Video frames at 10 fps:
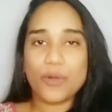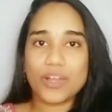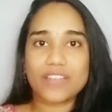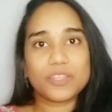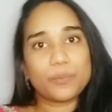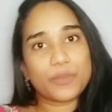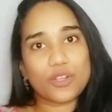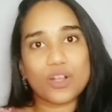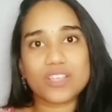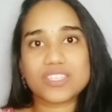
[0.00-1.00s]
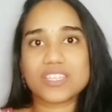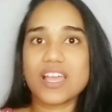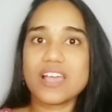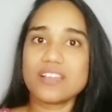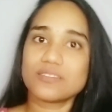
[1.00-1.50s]
அவங்கள வந்து
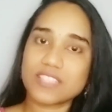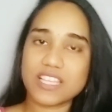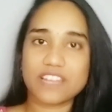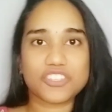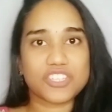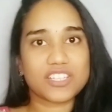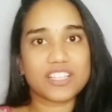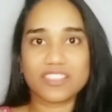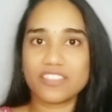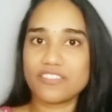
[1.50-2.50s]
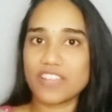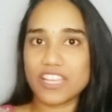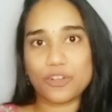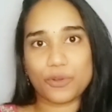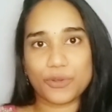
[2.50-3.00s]
ப்ரிகாஷனாக சில விஷயத்துலேருந்து
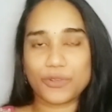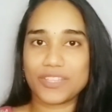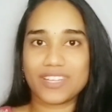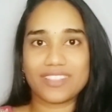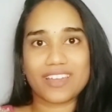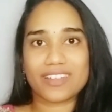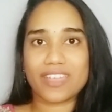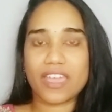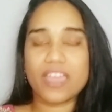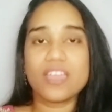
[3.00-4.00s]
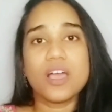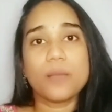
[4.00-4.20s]
வெளியில் கொண்டு வந்துட்டு தான் இருக்கேன்